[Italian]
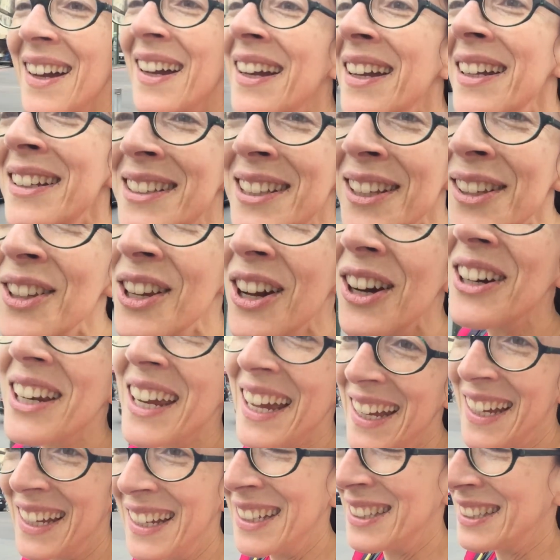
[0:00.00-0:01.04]
Il
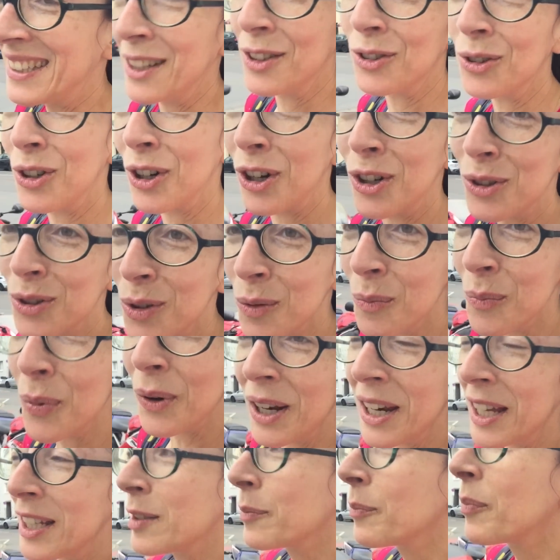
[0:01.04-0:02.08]
Signore è stato colto un po'
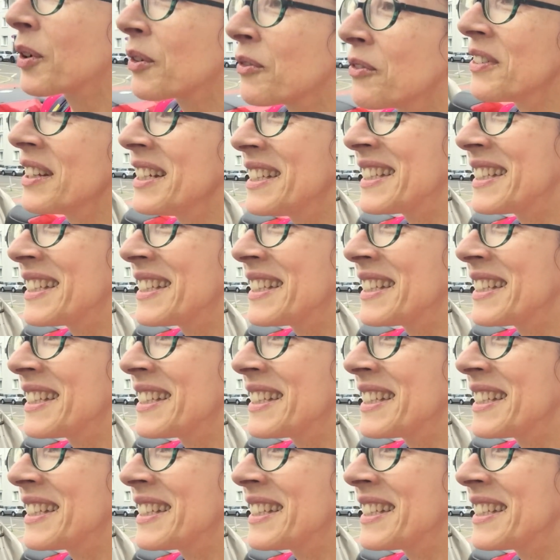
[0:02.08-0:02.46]
alla